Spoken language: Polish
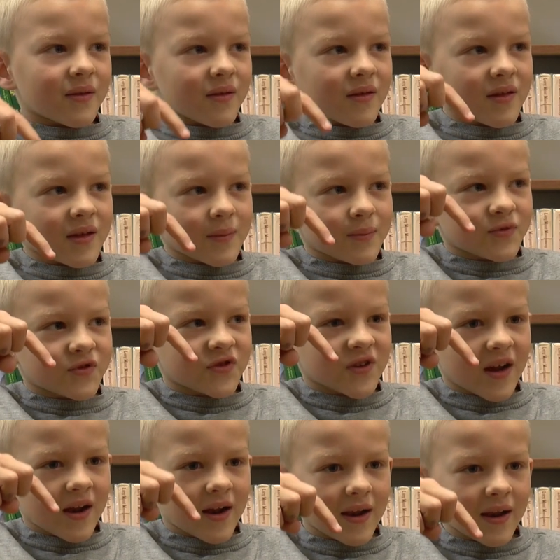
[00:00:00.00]
To się
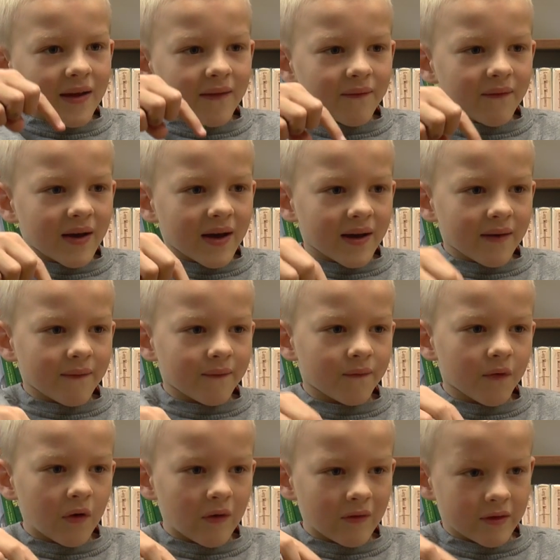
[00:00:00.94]
przelewa
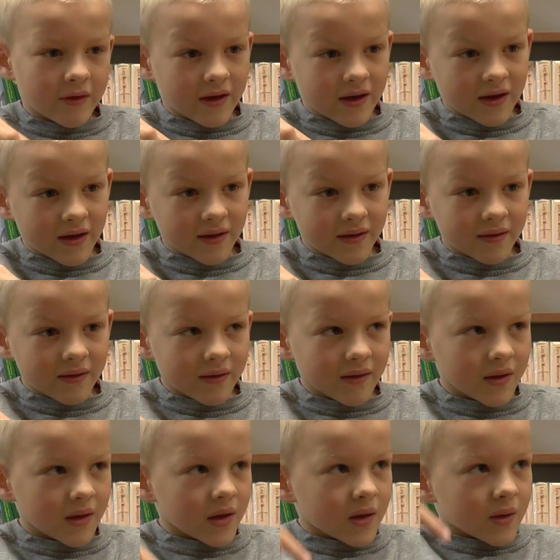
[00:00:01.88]
wodę
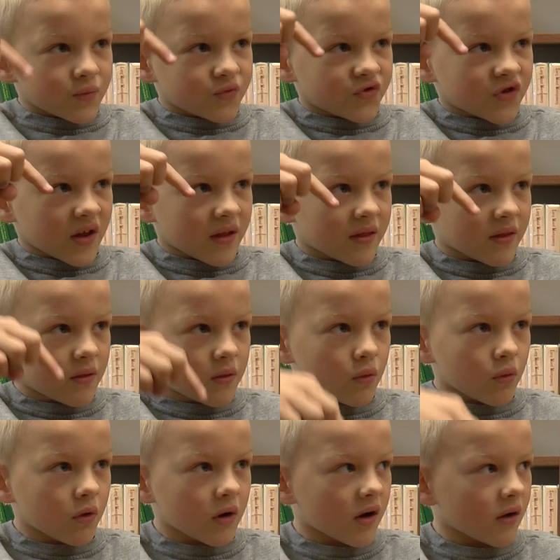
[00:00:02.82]
przez
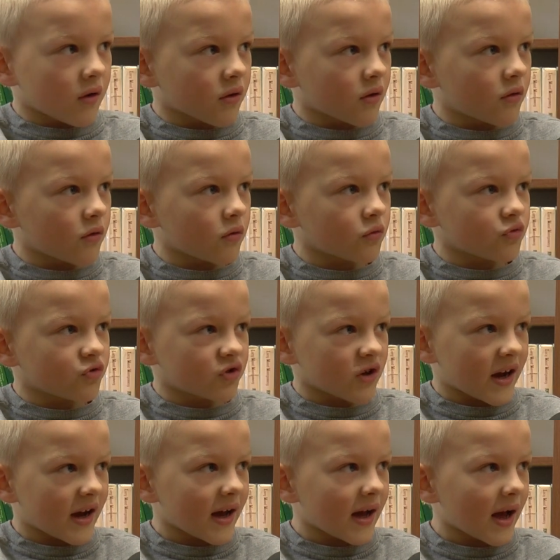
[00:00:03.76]
dziurkę od
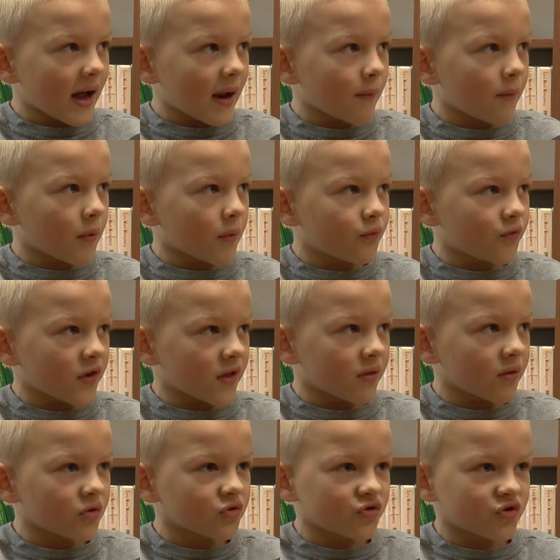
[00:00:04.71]
klucza albo
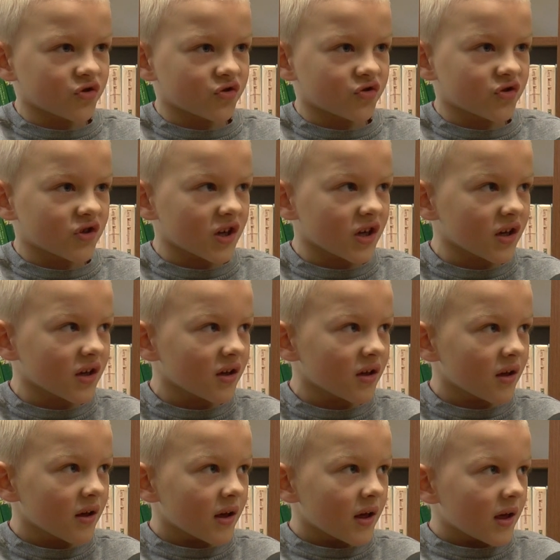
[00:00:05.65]
przez nożyczki
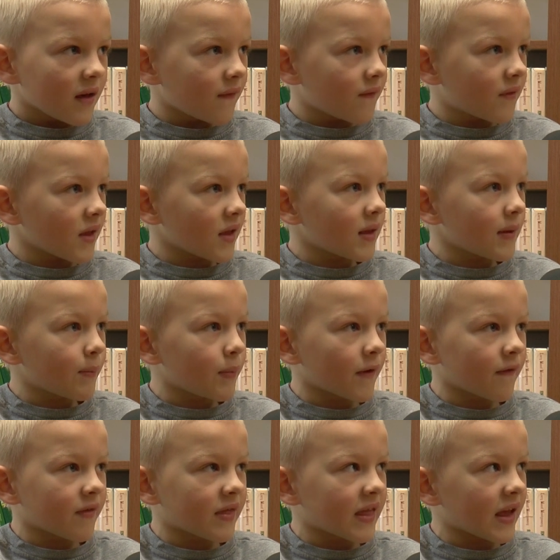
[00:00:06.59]
i wtedy
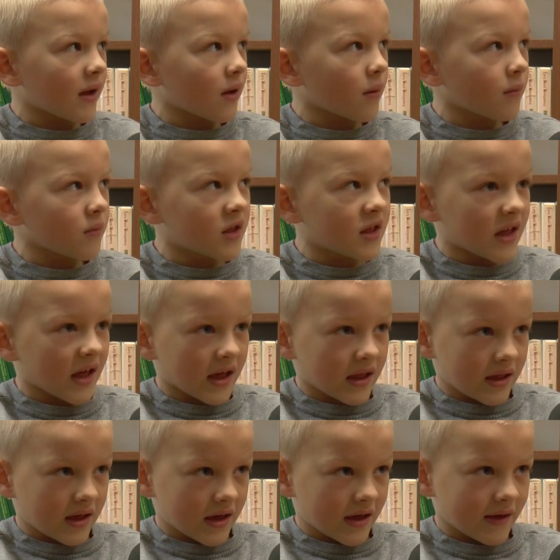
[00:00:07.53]
powstają
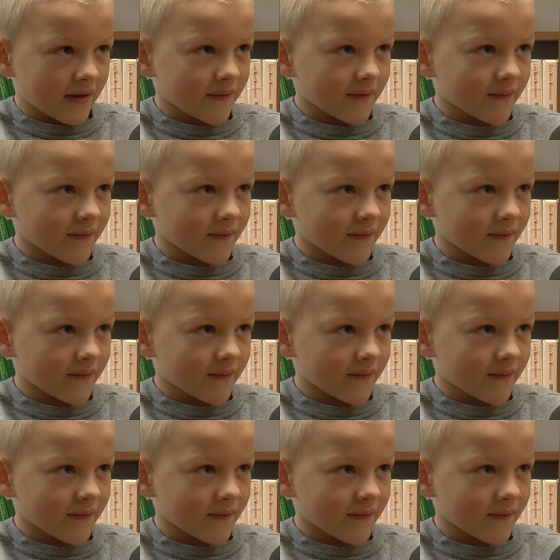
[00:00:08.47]
cienie.